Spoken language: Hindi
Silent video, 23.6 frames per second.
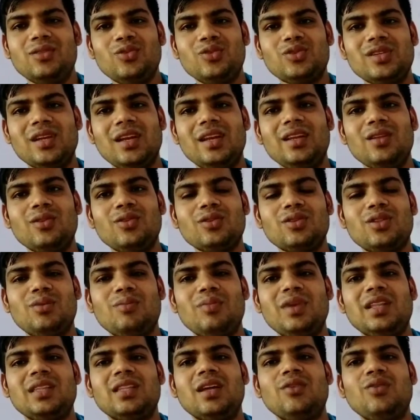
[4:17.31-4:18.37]
तो चलिए दोस्तों
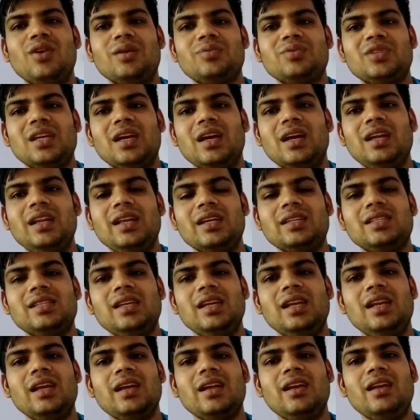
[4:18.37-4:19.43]
मिलता हूँ आपसे अगली
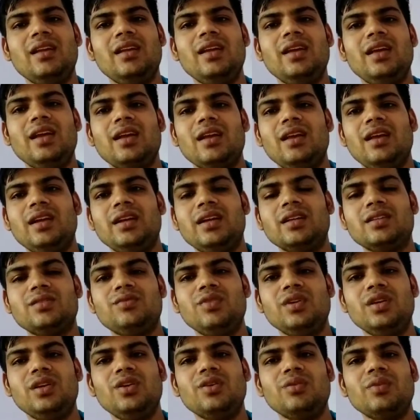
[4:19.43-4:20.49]
ऐसी एक
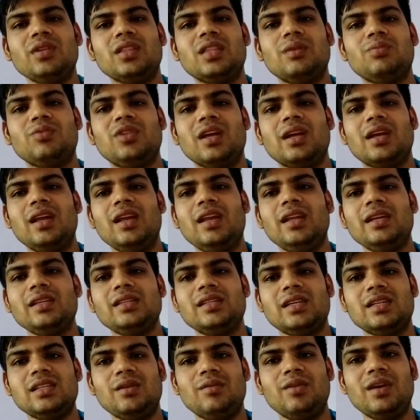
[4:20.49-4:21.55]
लेटेस्ट वीडियो में तब तक के लिए
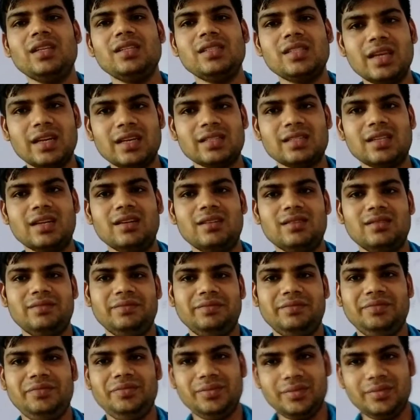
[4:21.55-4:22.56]
जय जवान जय किसान